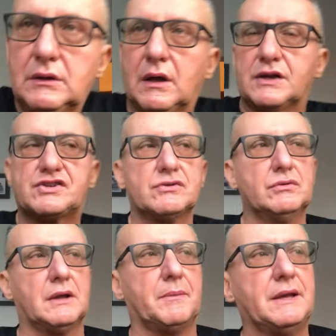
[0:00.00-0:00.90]

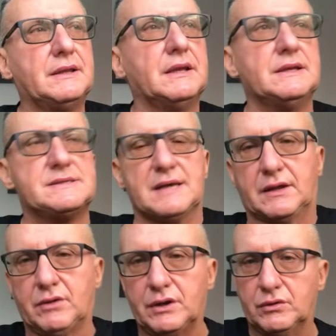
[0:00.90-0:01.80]
assolutamente
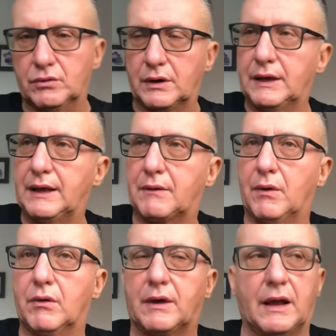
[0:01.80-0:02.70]
iniziato a ridurre
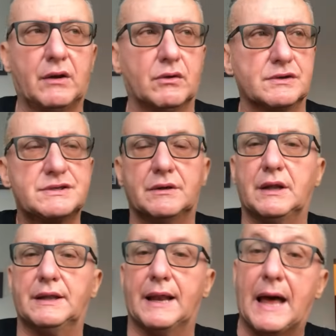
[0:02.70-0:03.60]
quello che è il costo
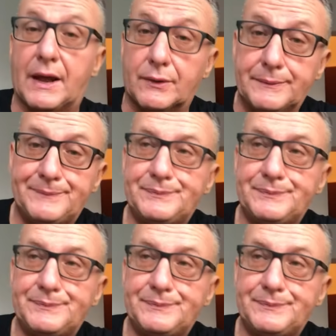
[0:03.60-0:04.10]
del denaro.